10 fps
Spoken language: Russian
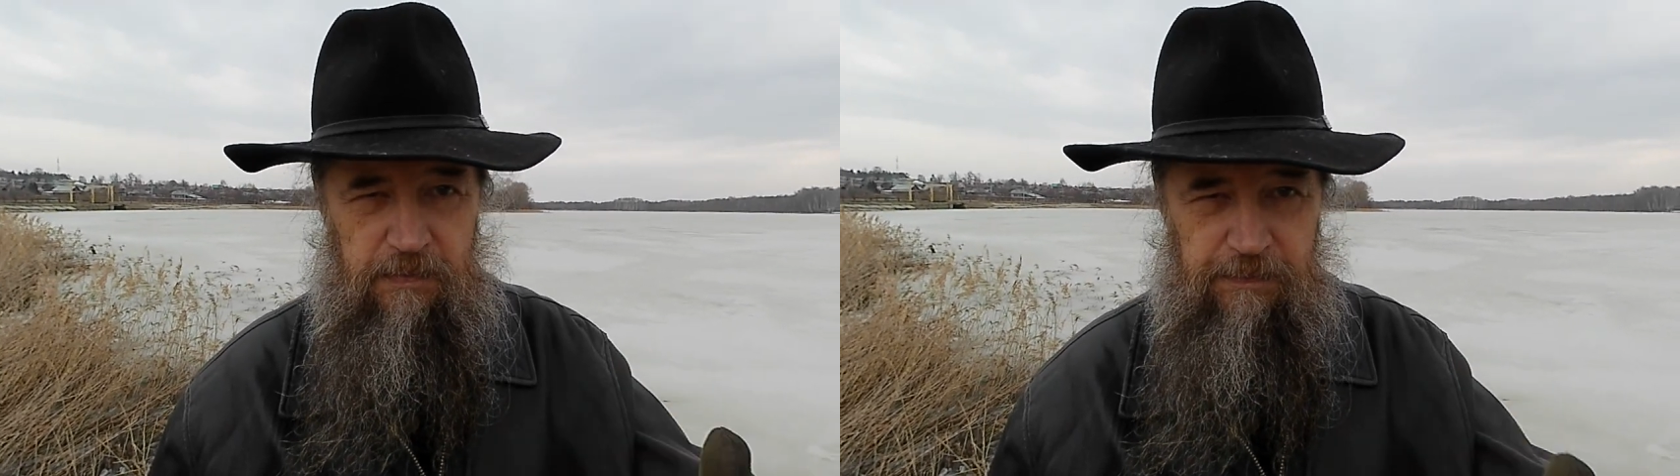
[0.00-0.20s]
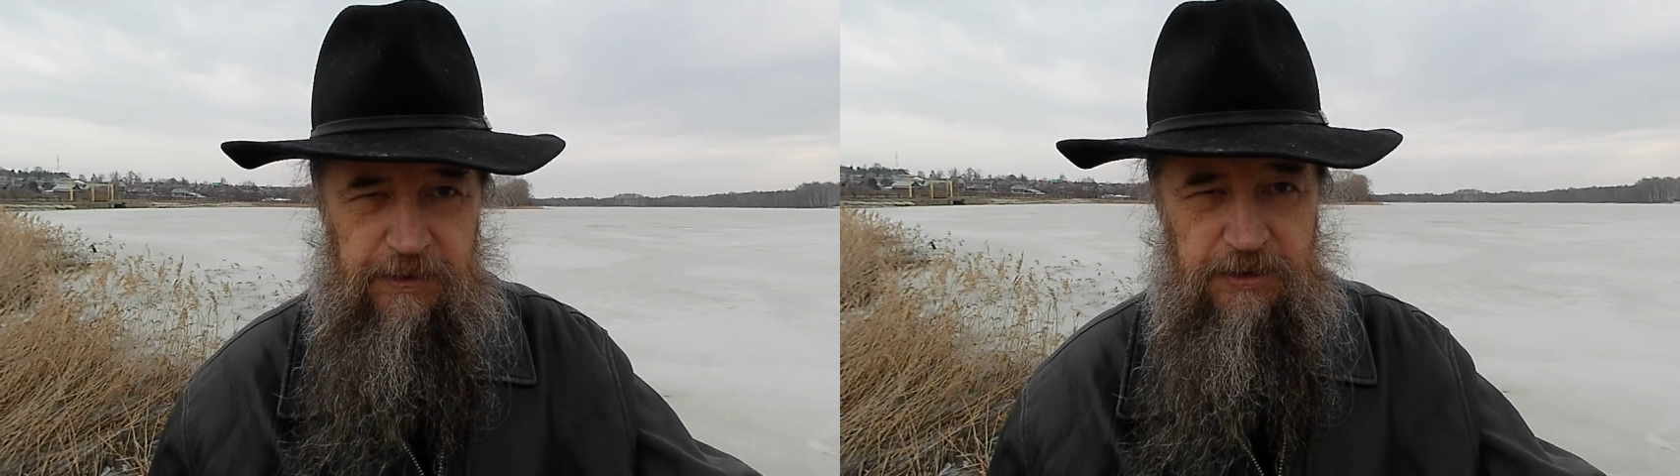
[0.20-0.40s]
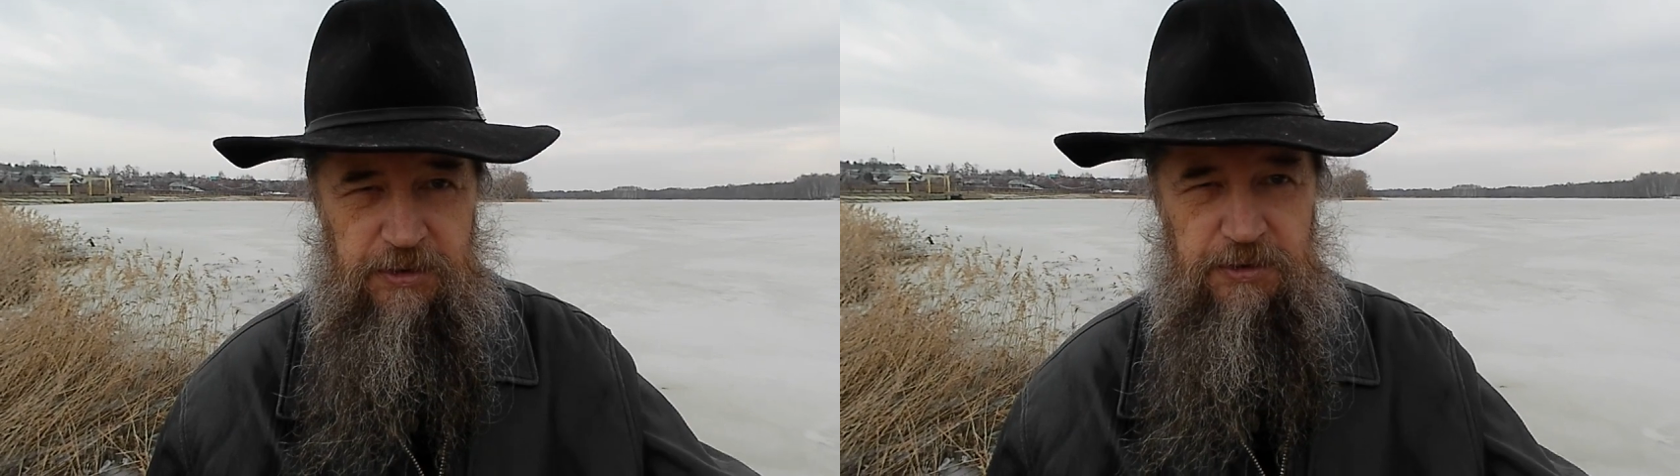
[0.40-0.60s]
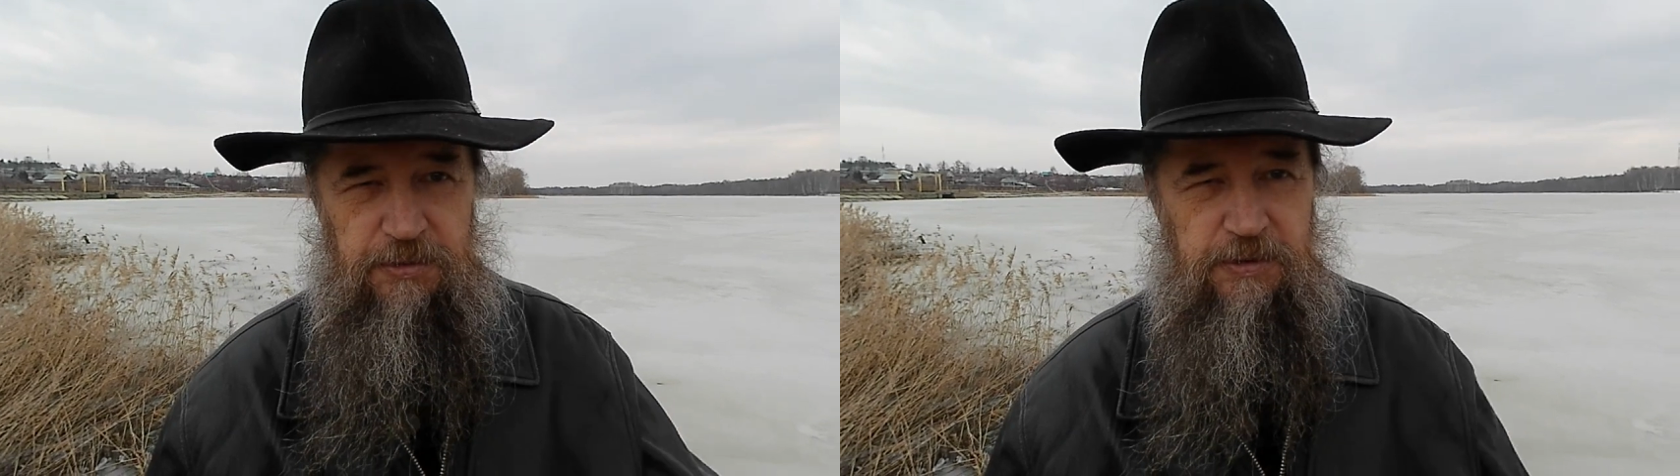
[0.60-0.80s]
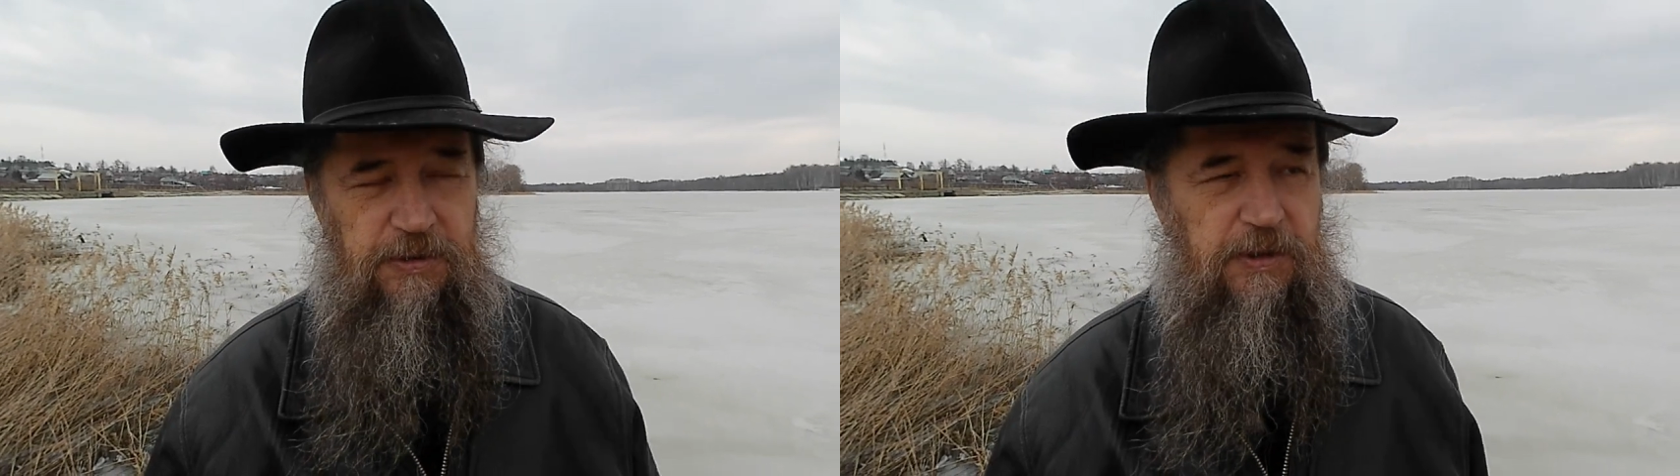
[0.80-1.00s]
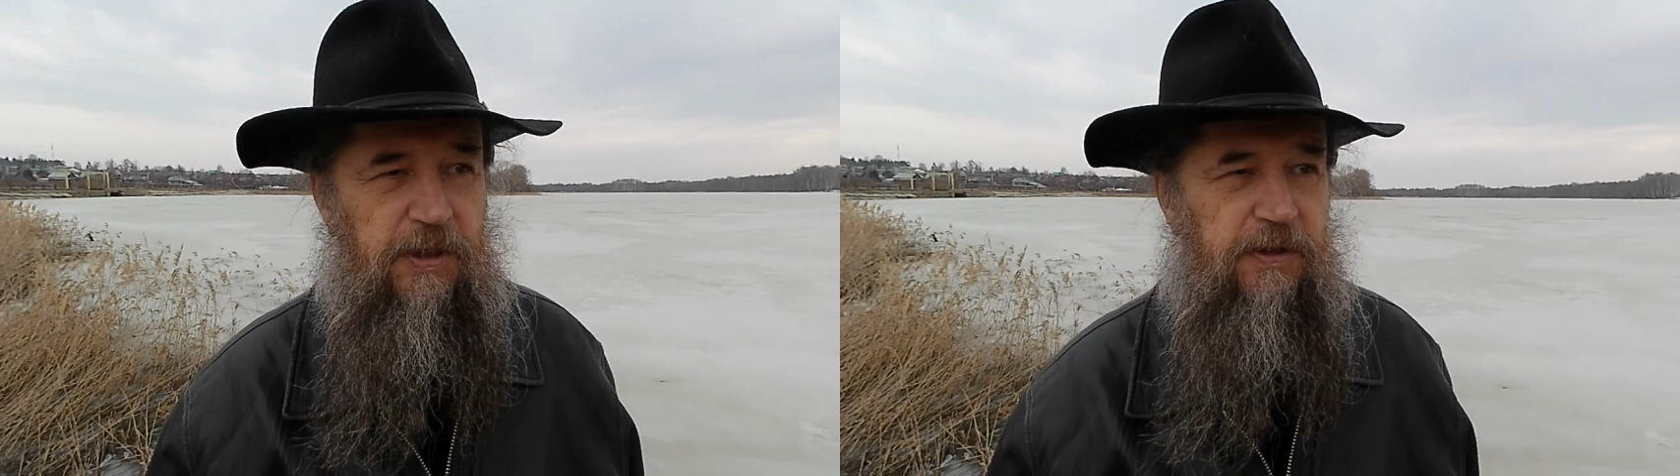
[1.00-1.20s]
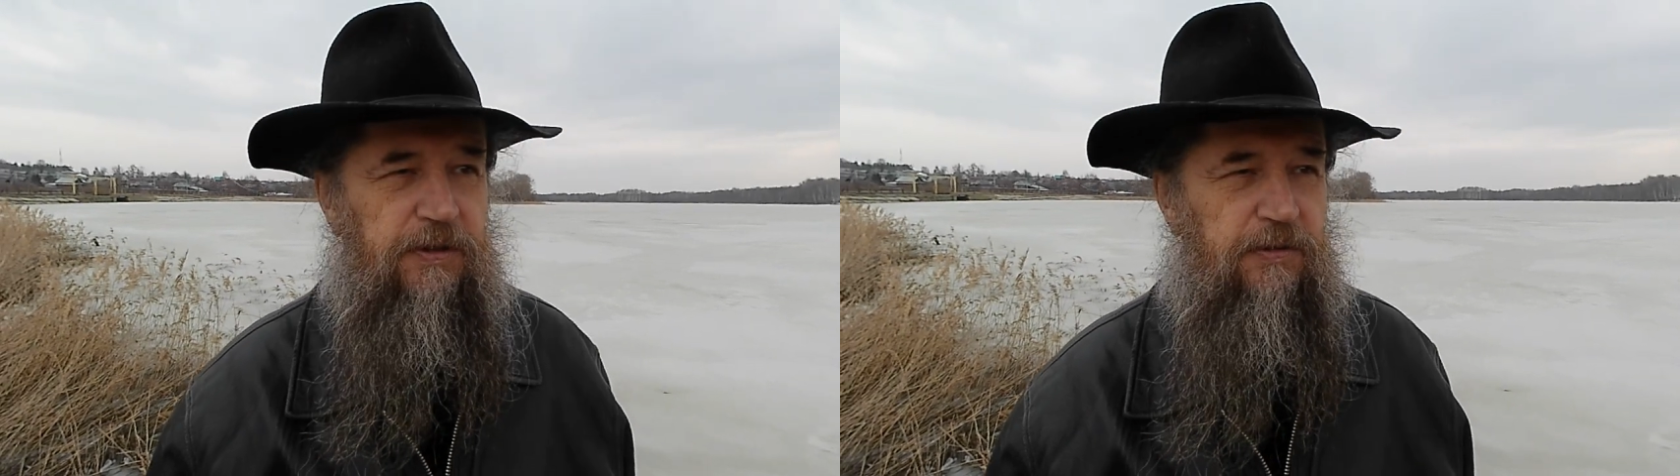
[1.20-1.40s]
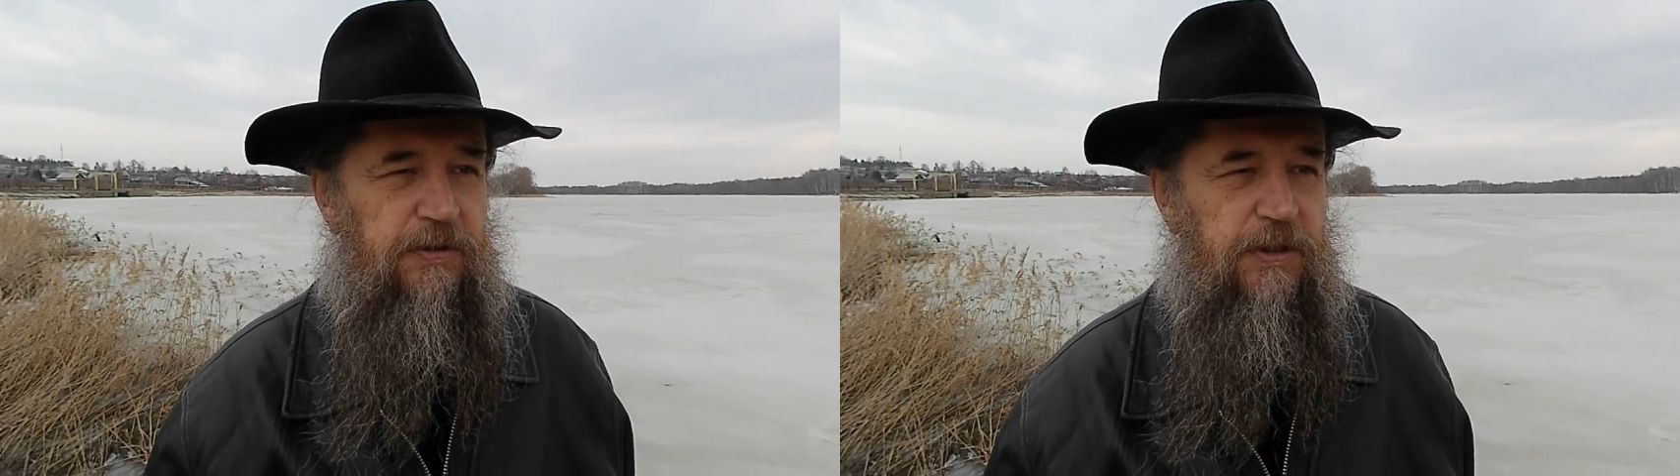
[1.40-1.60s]
выскажусь для
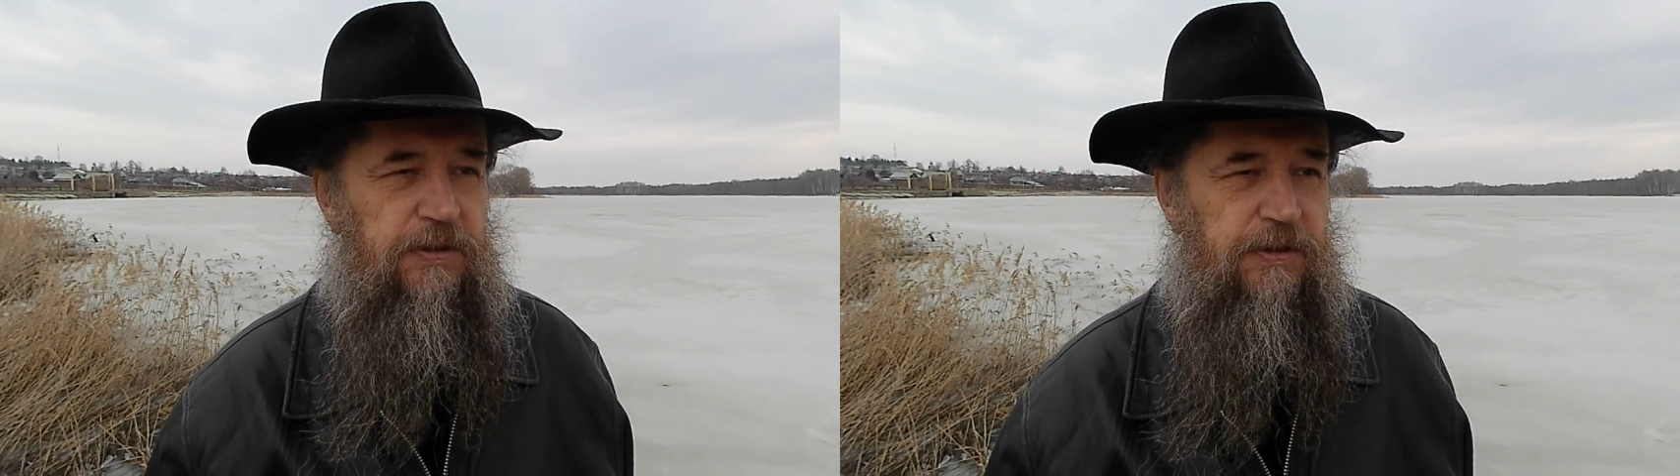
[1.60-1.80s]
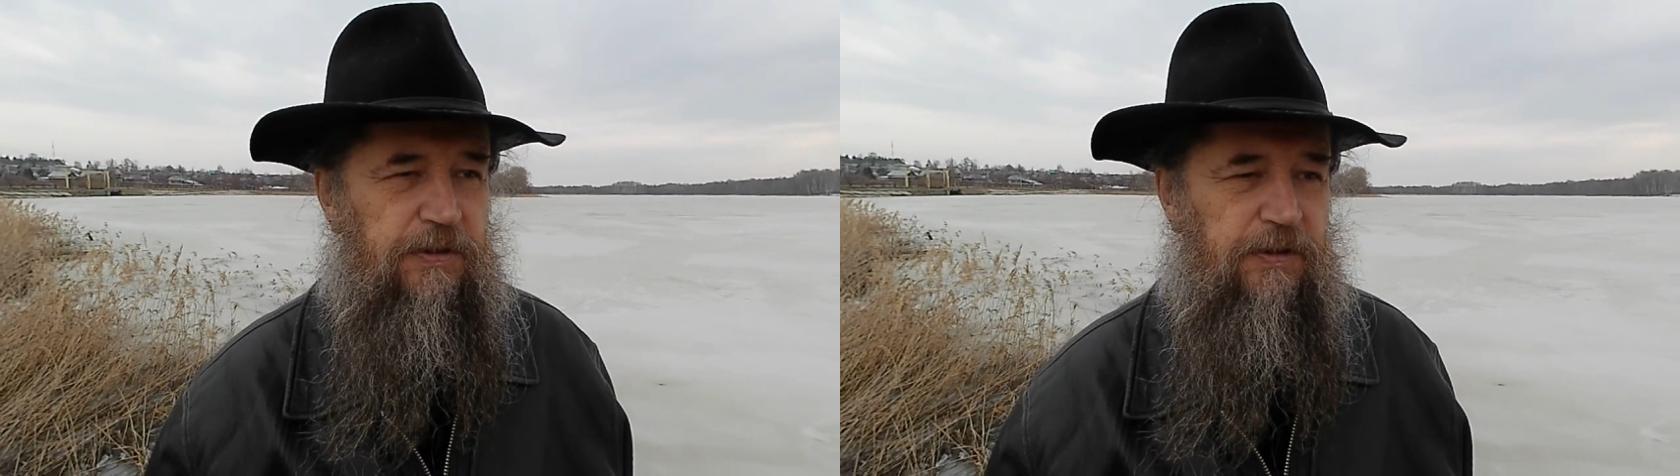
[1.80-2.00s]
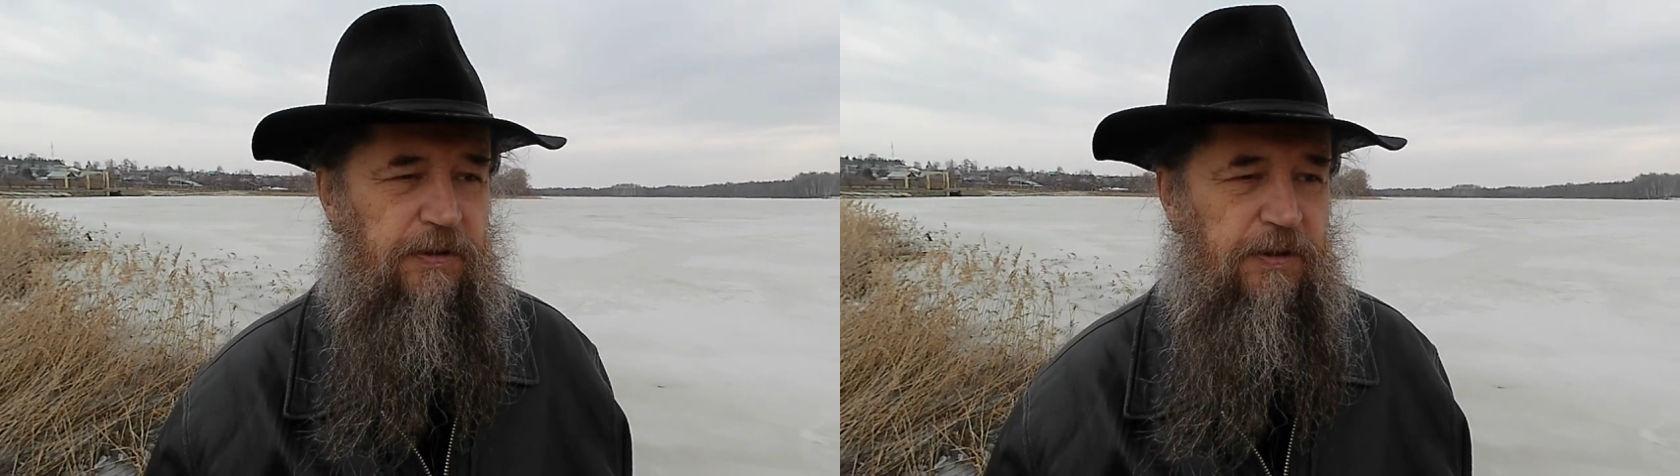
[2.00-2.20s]
одной женщины,